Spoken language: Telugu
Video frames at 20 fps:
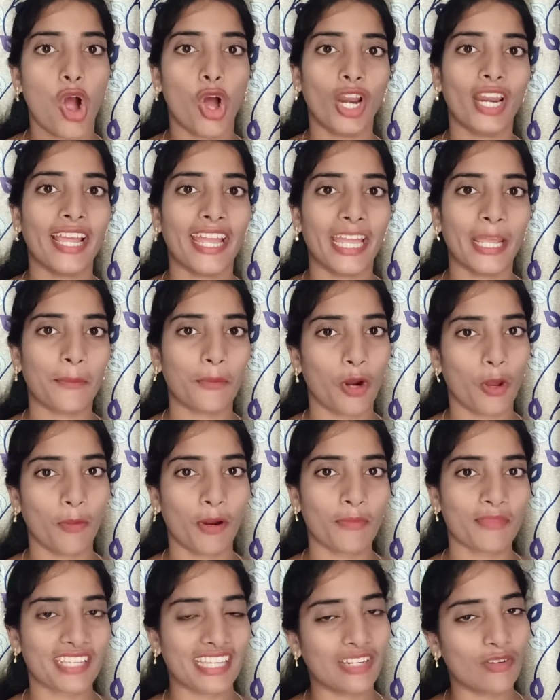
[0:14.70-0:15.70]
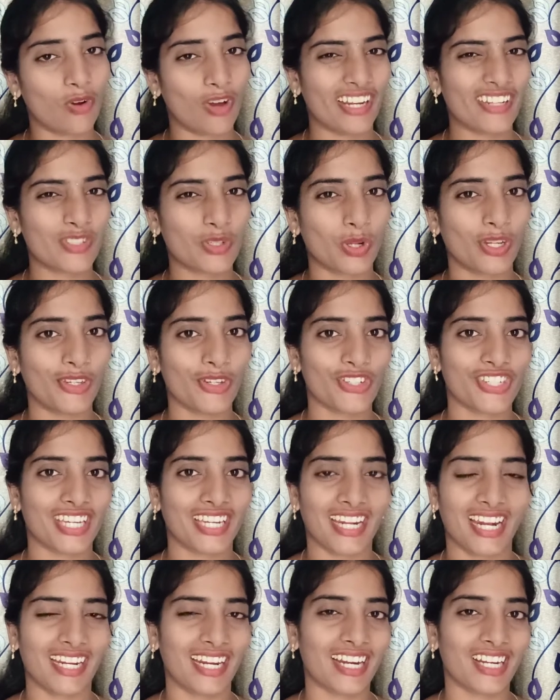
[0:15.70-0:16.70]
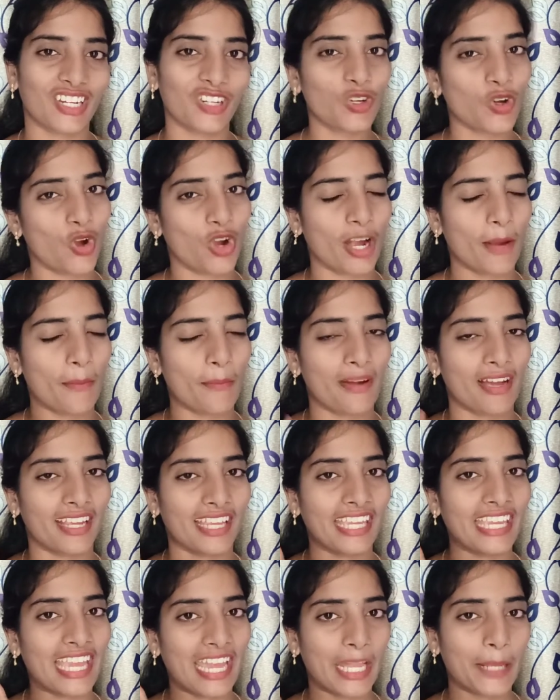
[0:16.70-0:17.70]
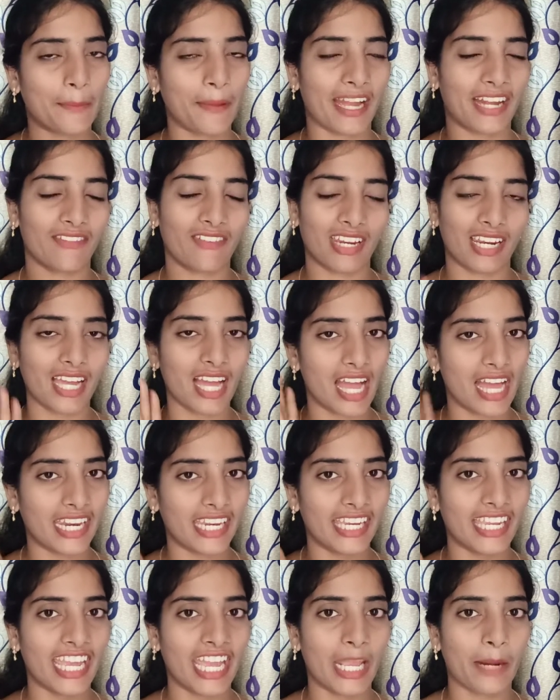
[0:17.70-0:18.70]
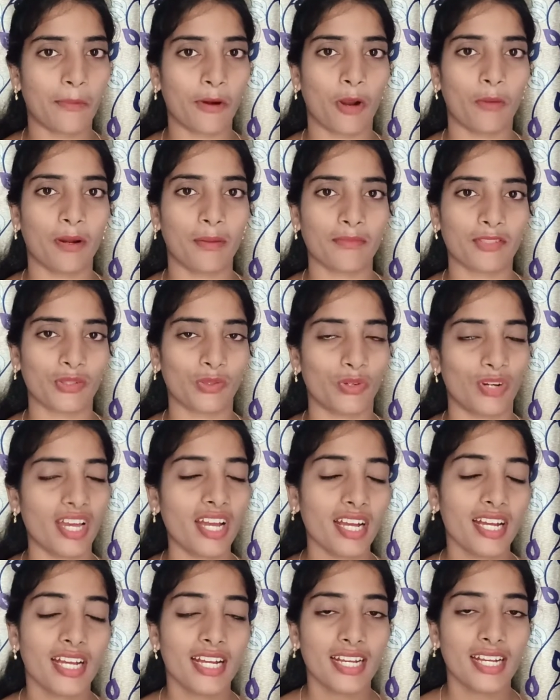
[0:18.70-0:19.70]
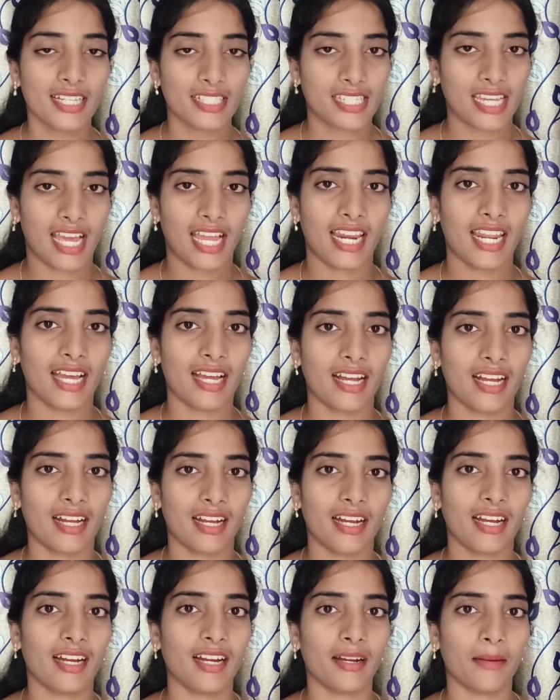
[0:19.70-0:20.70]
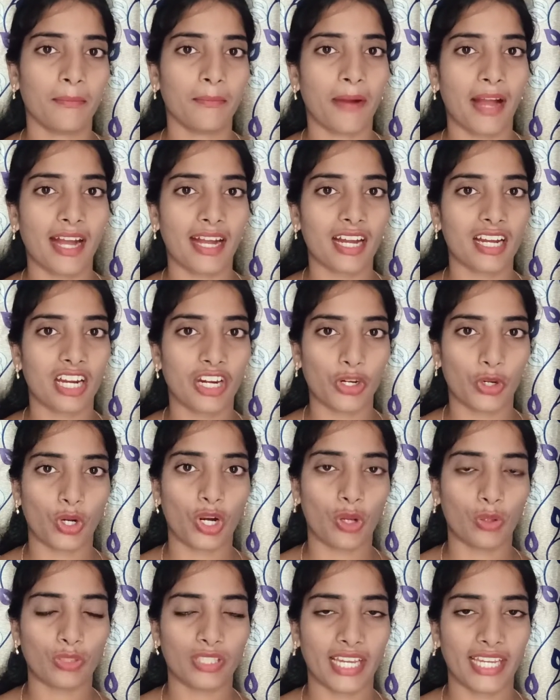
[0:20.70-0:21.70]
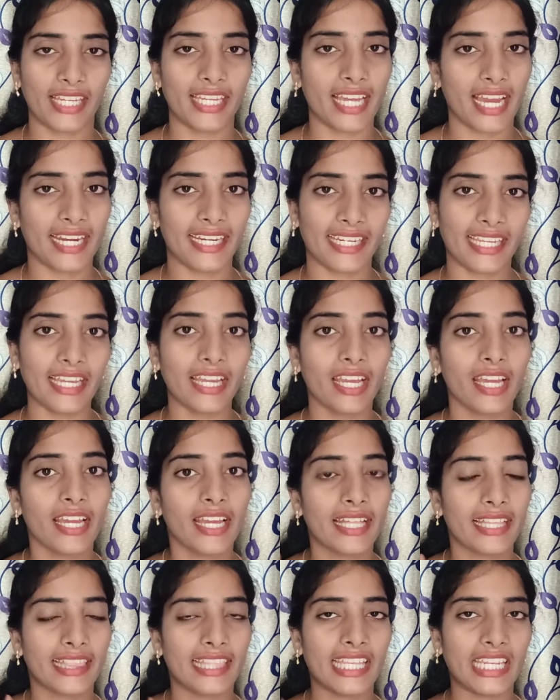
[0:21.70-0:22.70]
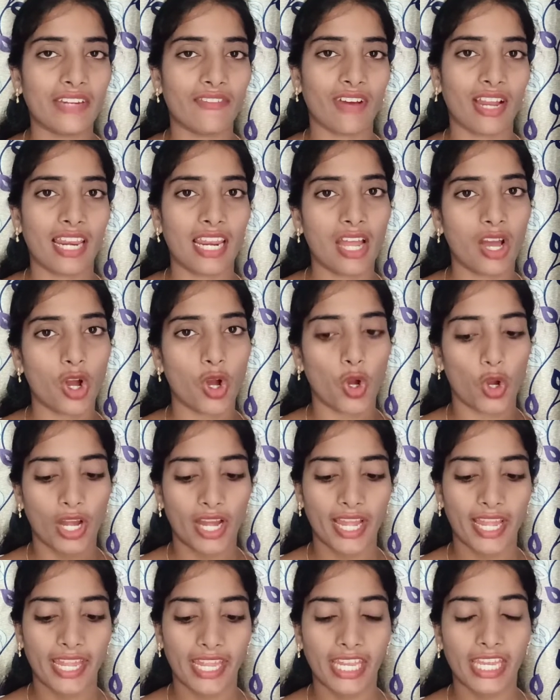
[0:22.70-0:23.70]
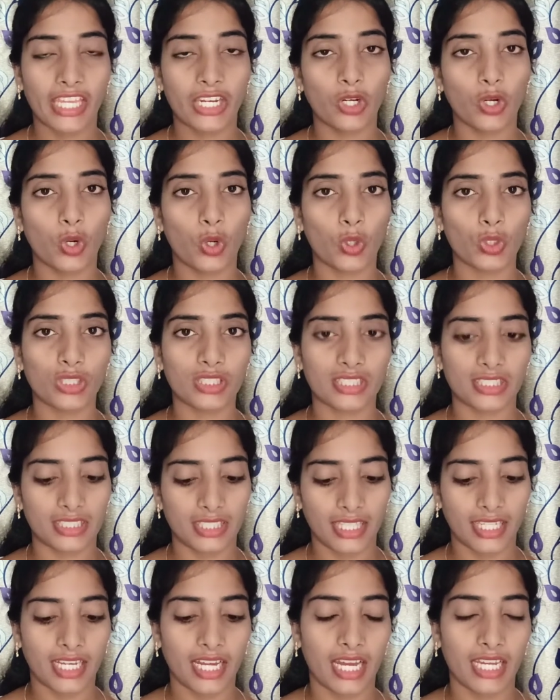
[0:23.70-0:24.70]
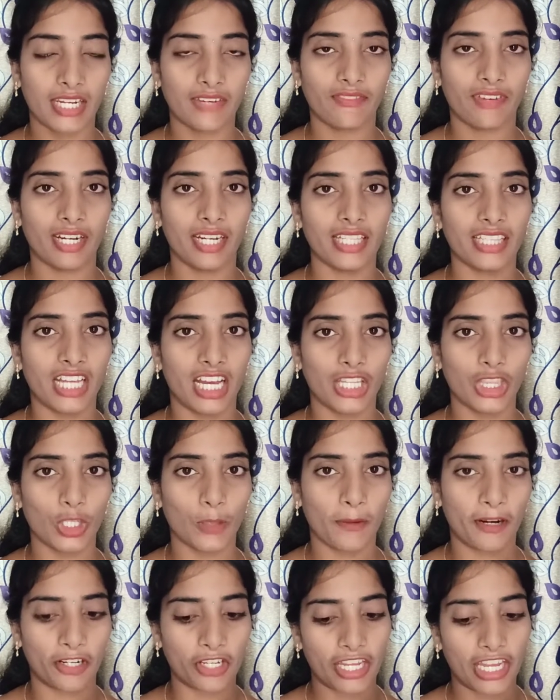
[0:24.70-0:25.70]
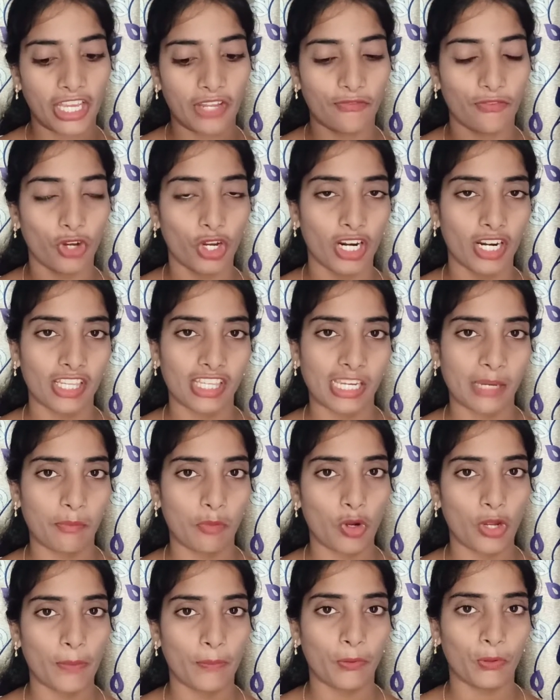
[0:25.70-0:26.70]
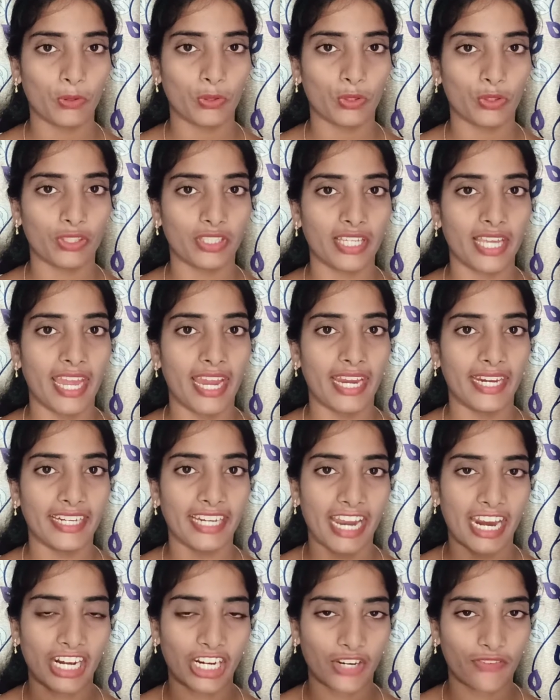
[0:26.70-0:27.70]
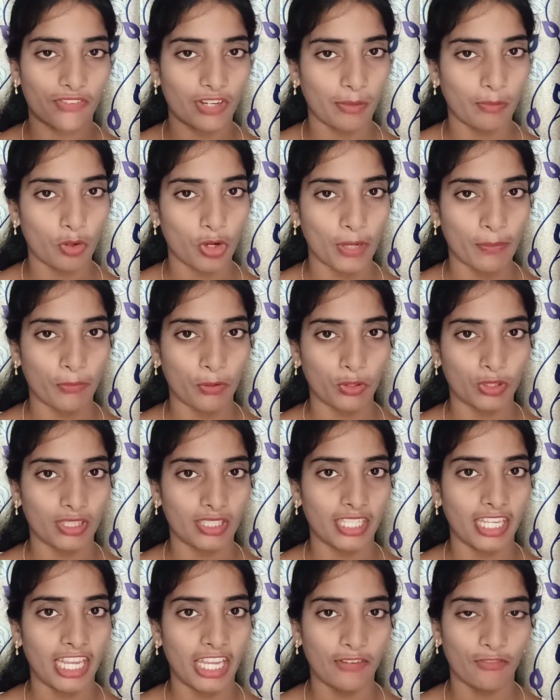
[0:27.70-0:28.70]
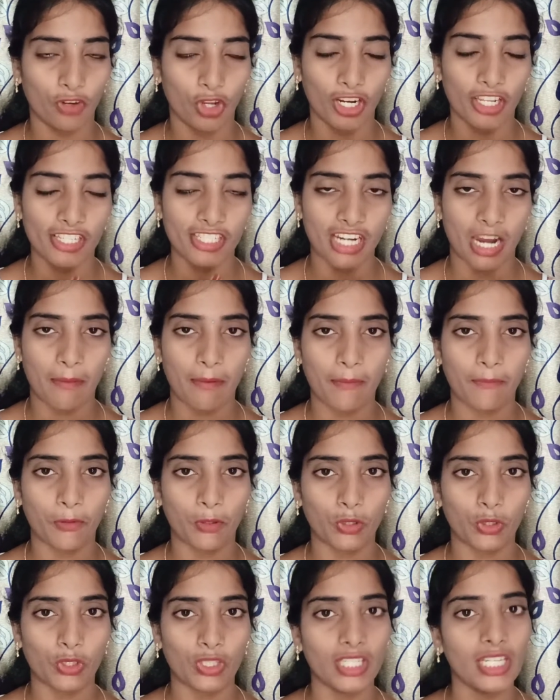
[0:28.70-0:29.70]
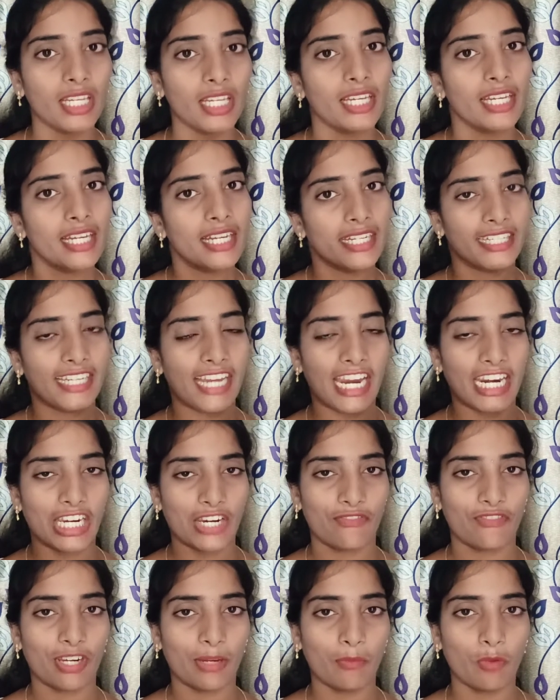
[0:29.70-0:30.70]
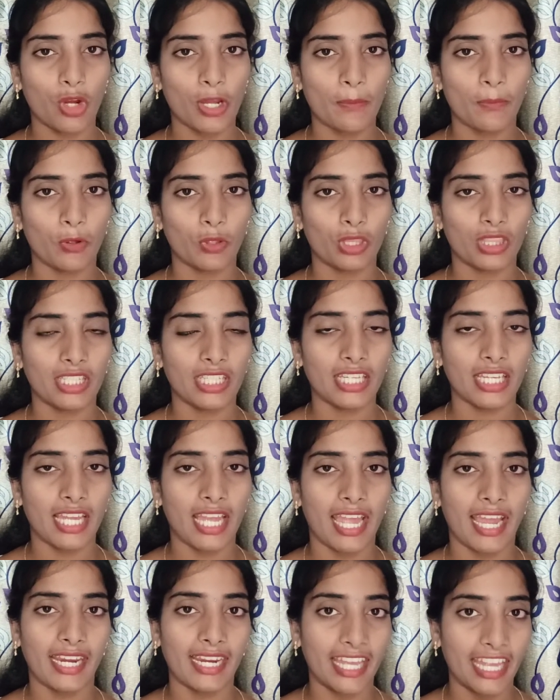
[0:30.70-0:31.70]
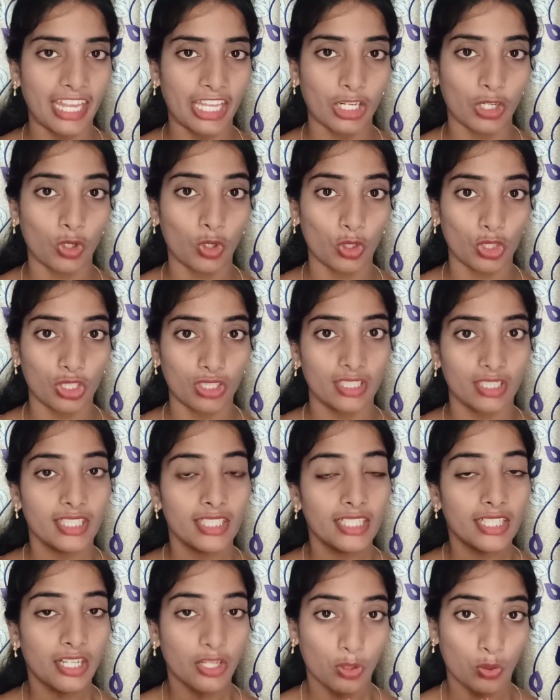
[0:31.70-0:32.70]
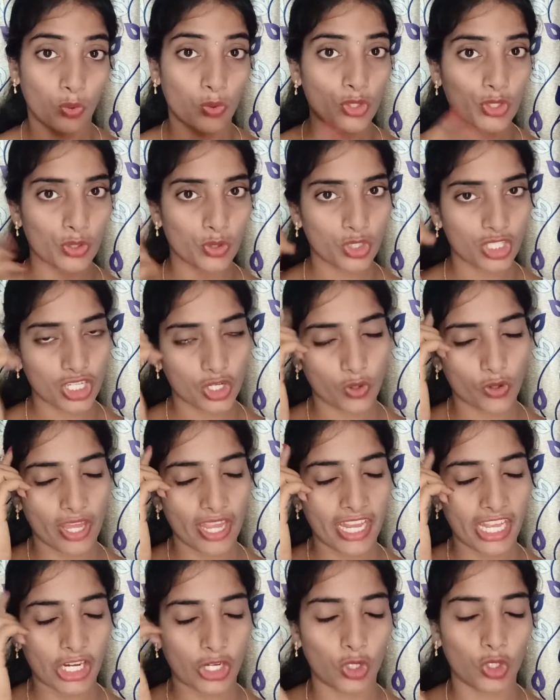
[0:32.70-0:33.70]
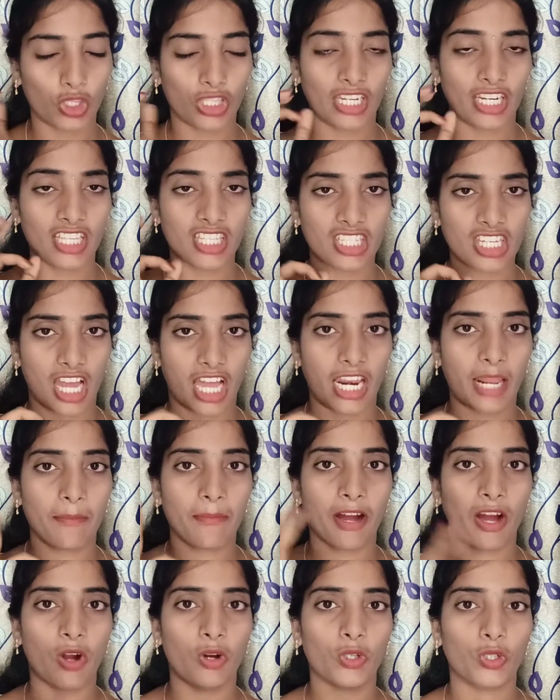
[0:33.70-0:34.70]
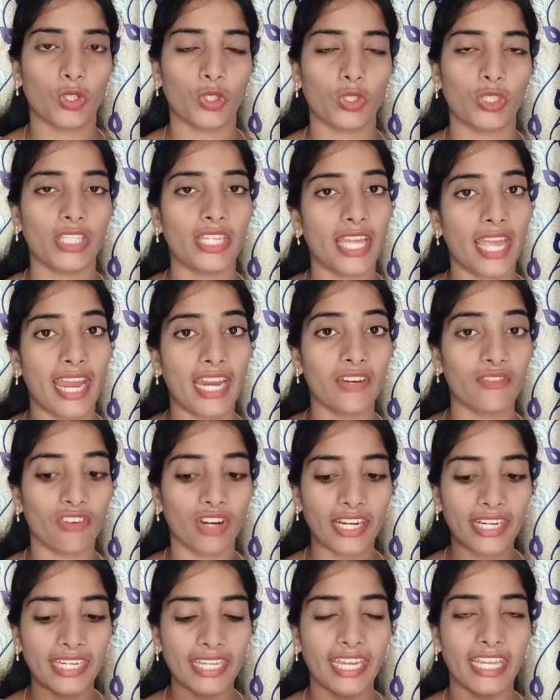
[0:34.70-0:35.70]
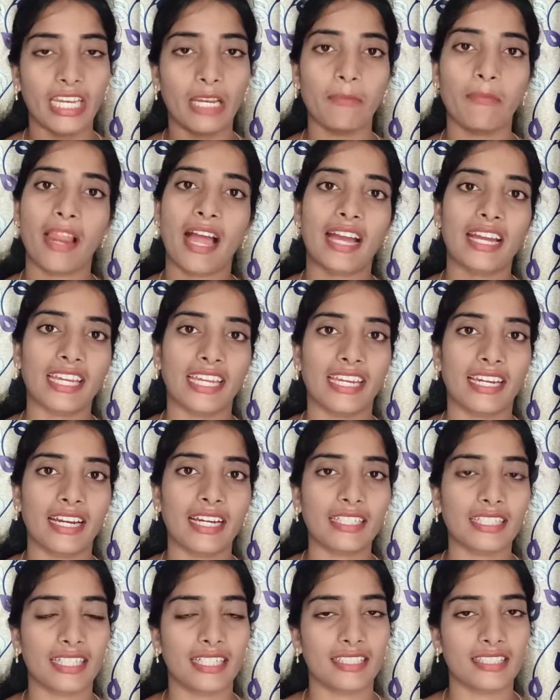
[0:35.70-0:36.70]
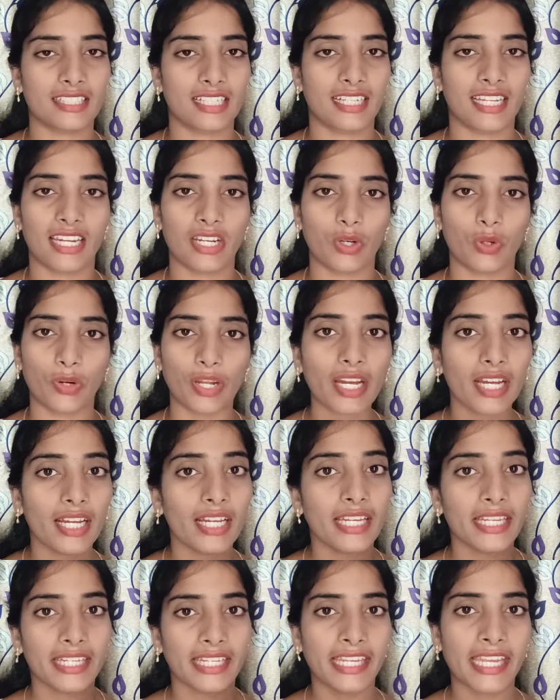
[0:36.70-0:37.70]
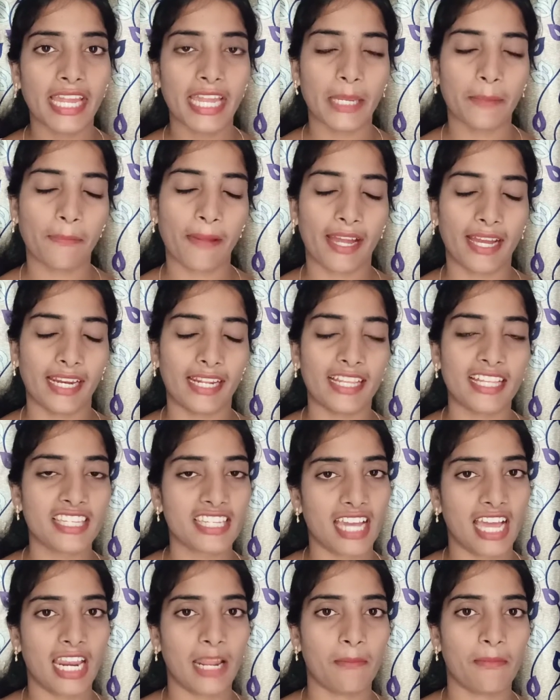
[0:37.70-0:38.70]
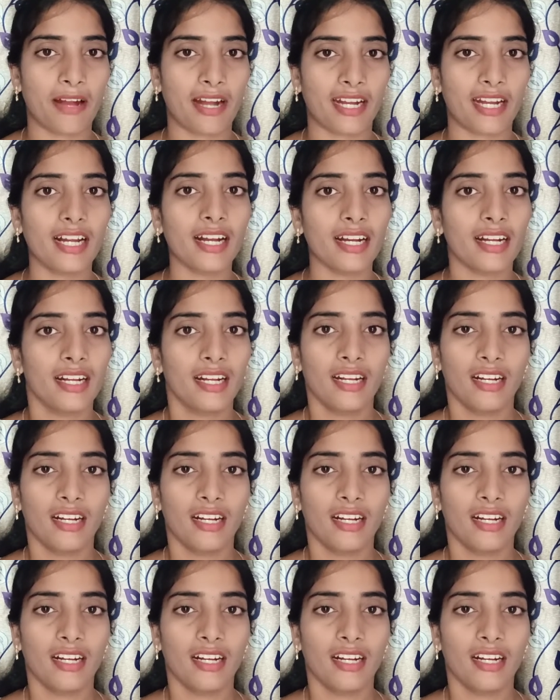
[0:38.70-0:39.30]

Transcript: ఆల్ హెయిర్ ప్రాబ్లమ్స్ ఇన్ వన్ సొల్యూషన్ అన్నట్లు ఒక ఈ హెయిర్ ప్యాక్ వల్ల అన్ని హెయిర్ ప్రాబ్లమ్స్ కూడా చాలా బాగా కంట్రోల్ అవుతాయి అంటే దీనివల్ల ఒక హెయిర్ గ్రోత్ తే కానివ్వండి దాంతోపాటు హెయిర్ ఫాల్ అనేది రిమూవ్ అయిపోతుంది అండ్ డాండ్రఫ్ రిమూవ్ అయిపోతుంది హెయిర్ ఫాల్ అనేది స్టాప్ అయిపోతుంది డాండ్రఫ్ రిమూవ్ అయిపోతుంది అండ్ హెయిర్ గ్రోత్ రూట్స్ నుంచి కూడా హెయిర్ గ్రోత్ అనేది చాలా బాగుంటుంది అండ్ వైట్ హెయిర్ని బ్లాక్ హెయిర్గా టర్న్ చేయడానికి కూడా ఈ హెయిర్ ప్యాక్ అనేది చాలా బాగా